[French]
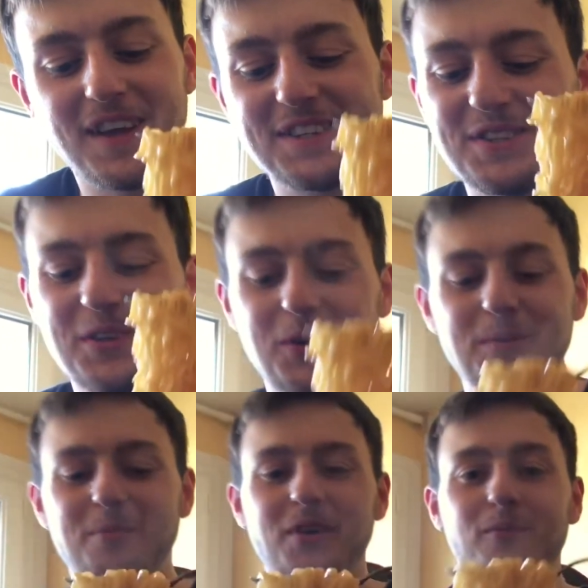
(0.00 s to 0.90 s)
J'ai
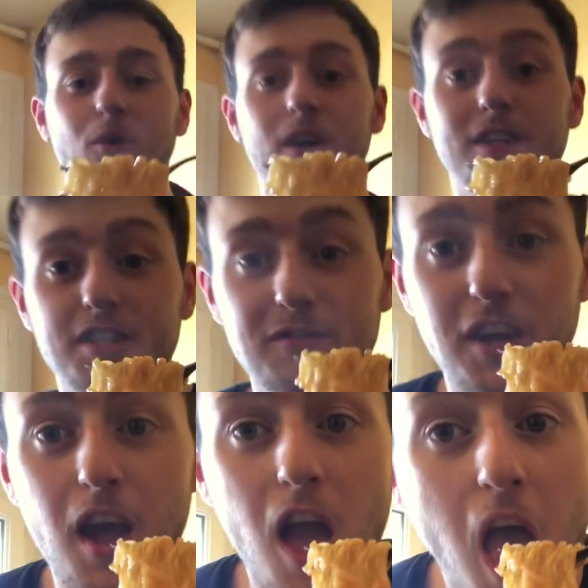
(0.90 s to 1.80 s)
trop peur. Bon, allez, j'y
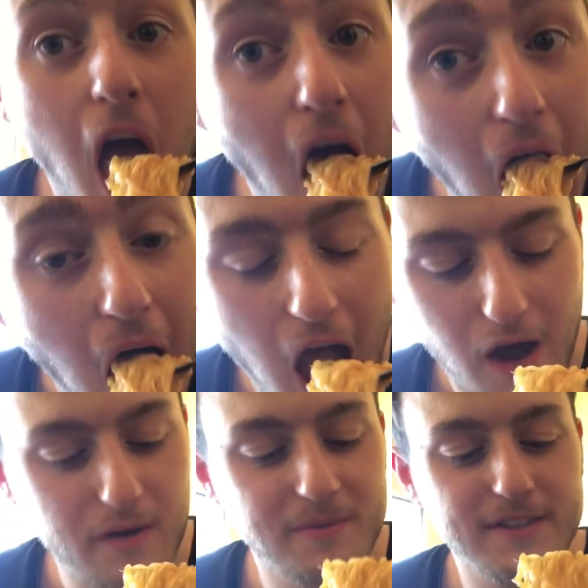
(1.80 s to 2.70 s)
vais.
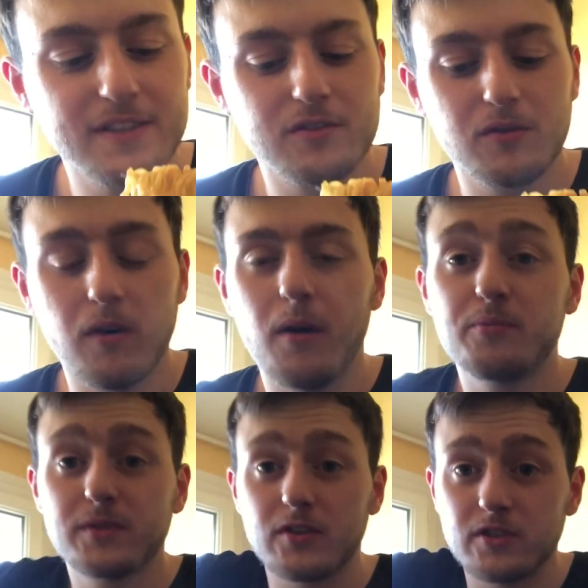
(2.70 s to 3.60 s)
Ah, mais c'est chaud. Oh
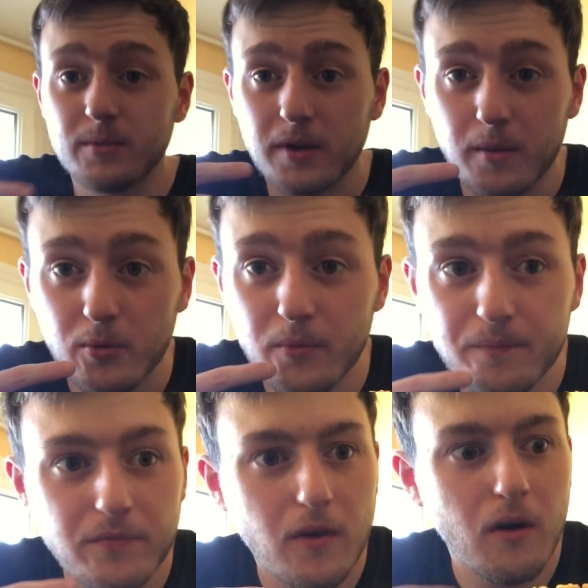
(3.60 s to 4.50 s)
putain, j'en ai pris un peu.
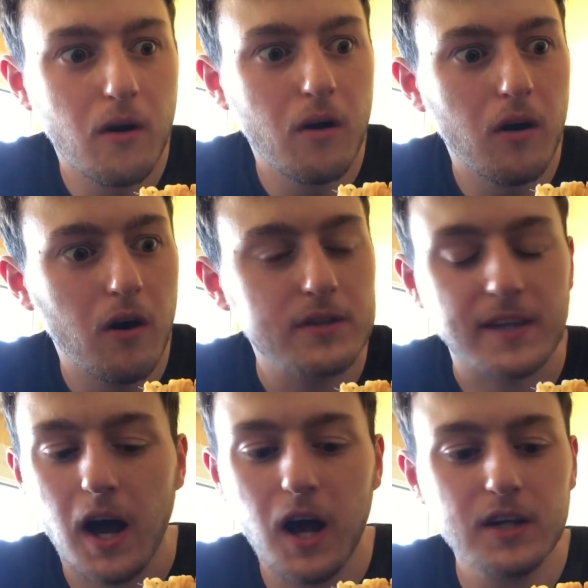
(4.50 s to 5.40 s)
Oh,
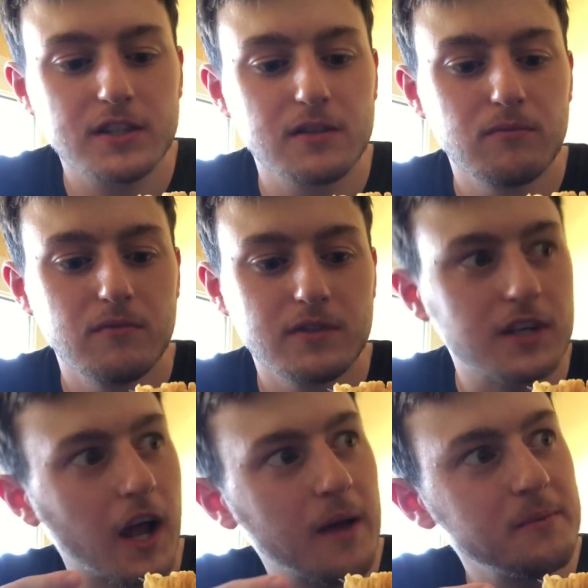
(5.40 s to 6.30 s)
ça arrache.
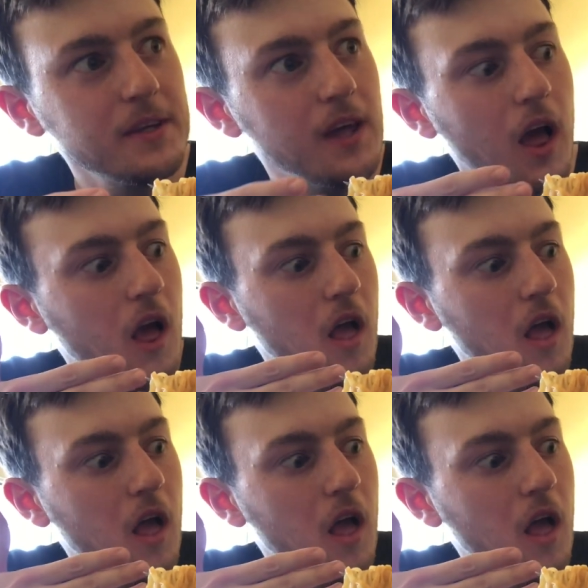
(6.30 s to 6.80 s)
J'ai rien mis.